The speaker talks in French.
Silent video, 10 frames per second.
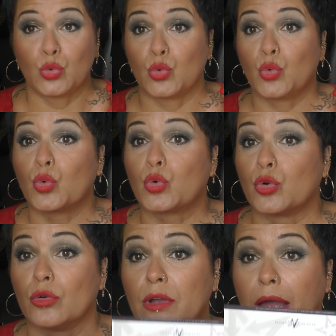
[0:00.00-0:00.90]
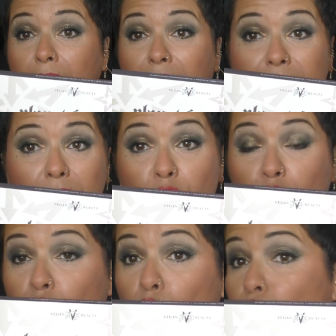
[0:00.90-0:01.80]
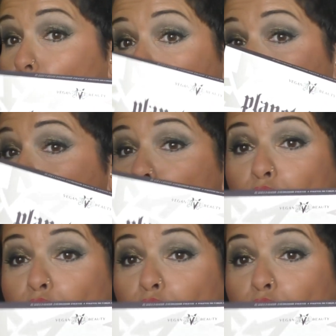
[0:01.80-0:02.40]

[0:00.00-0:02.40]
Donc elle se trouve